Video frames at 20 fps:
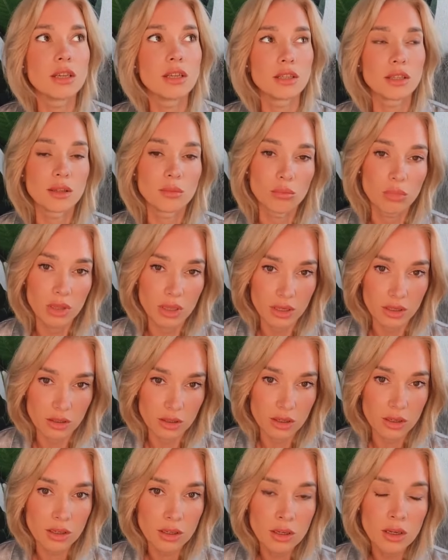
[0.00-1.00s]
Это
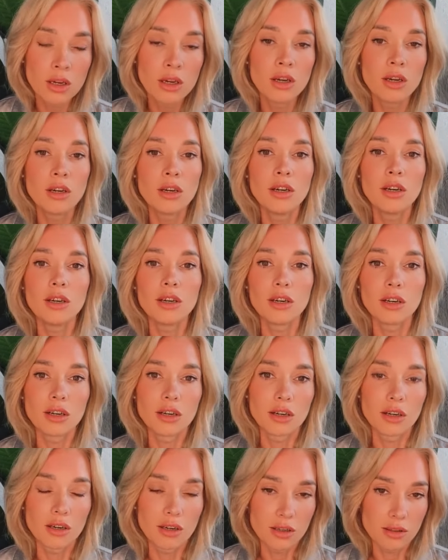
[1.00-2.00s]
белый,
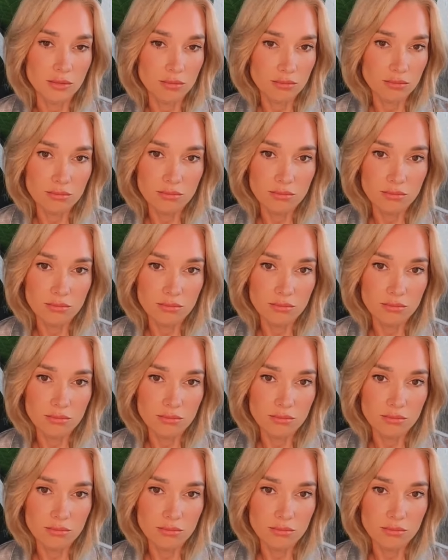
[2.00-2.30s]
а,